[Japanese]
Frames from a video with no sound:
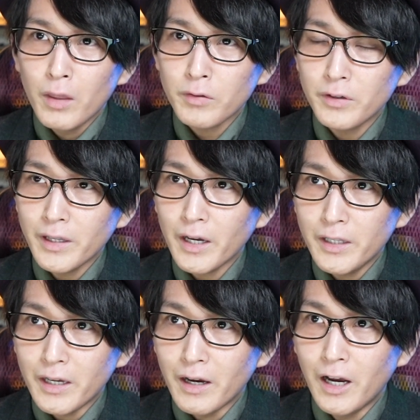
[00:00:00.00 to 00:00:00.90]
その中
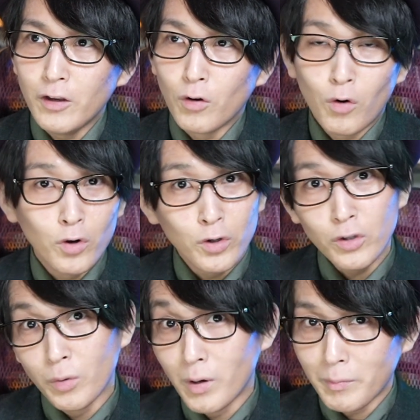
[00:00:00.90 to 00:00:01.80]
でこういう
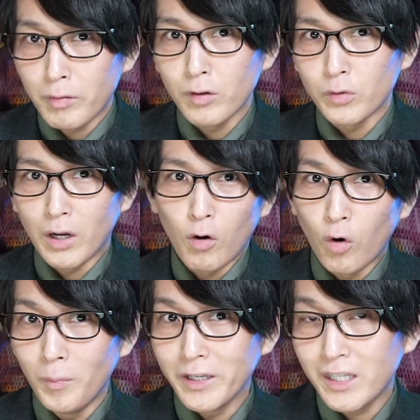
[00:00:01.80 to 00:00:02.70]
風に思いますよとか、
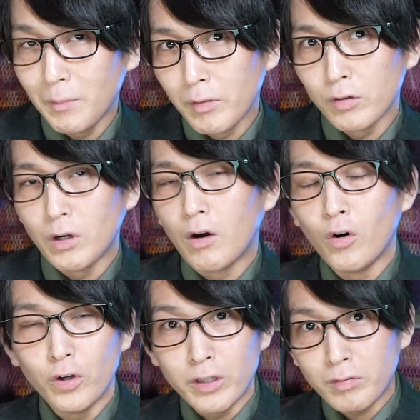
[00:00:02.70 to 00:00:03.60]
ここまで来てますよとか、
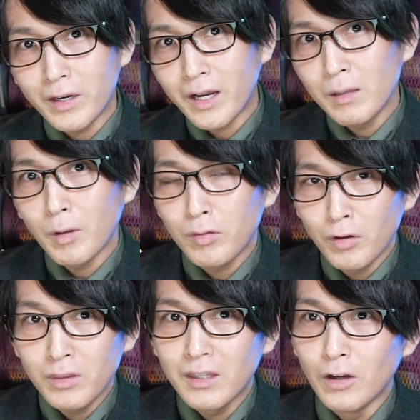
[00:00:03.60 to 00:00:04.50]
こういう実例があります
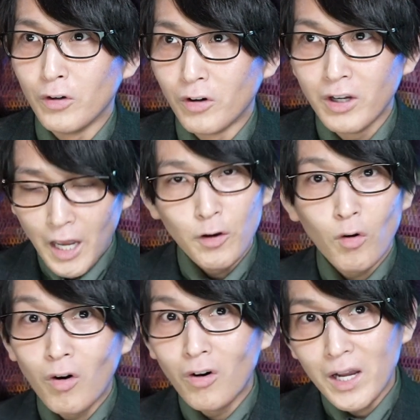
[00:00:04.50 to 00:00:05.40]
よっていうのを
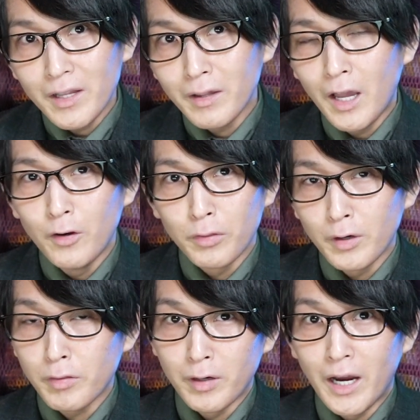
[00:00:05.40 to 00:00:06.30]
個々が
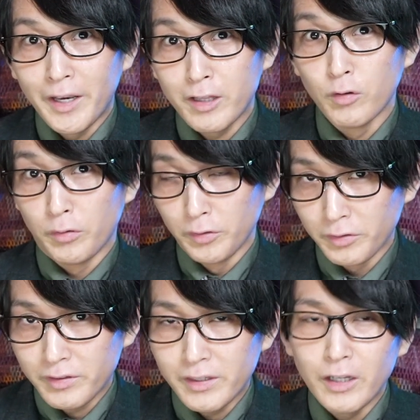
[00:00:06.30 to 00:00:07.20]
それぞれ話をす
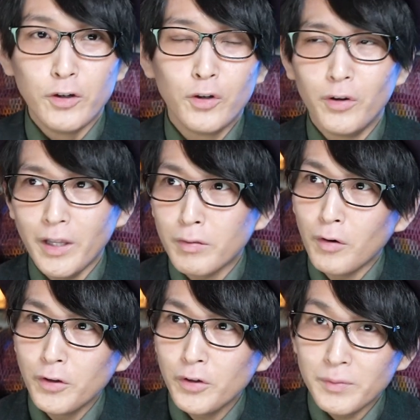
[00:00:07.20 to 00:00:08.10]
るっていうような、
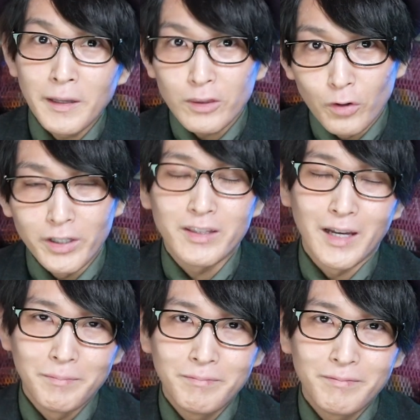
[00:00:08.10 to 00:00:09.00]
そういうイベントでし
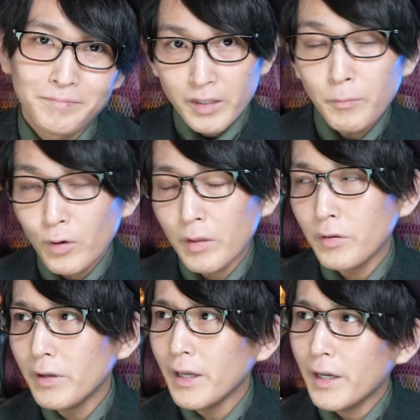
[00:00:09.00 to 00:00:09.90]
た。で、僕は
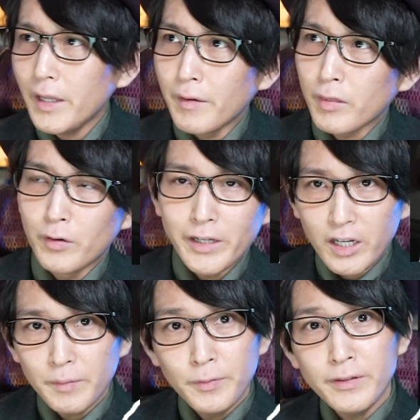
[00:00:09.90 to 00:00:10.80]
その中でその
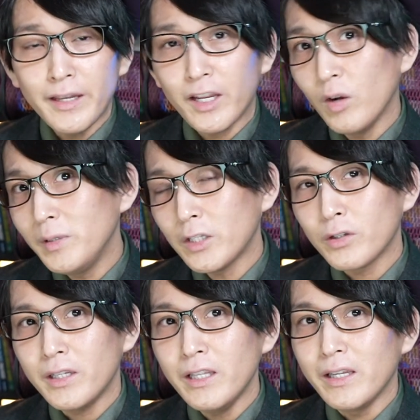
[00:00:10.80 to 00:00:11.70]
訳文だけを見た
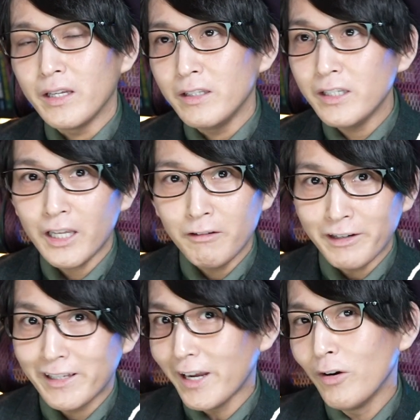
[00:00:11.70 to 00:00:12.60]
時に、人間
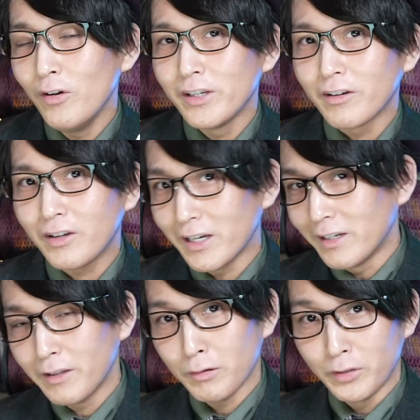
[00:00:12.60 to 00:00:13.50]
は機械翻訳
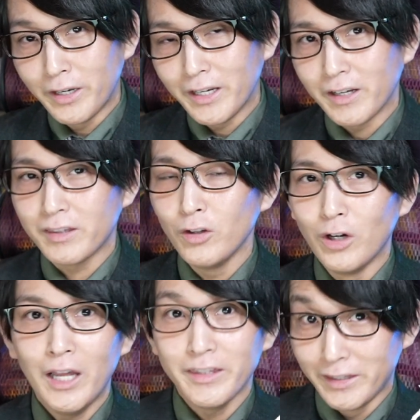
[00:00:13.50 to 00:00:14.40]
かそうでないかっていう
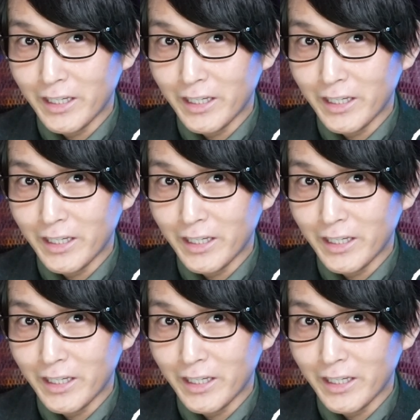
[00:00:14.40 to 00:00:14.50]
のを判断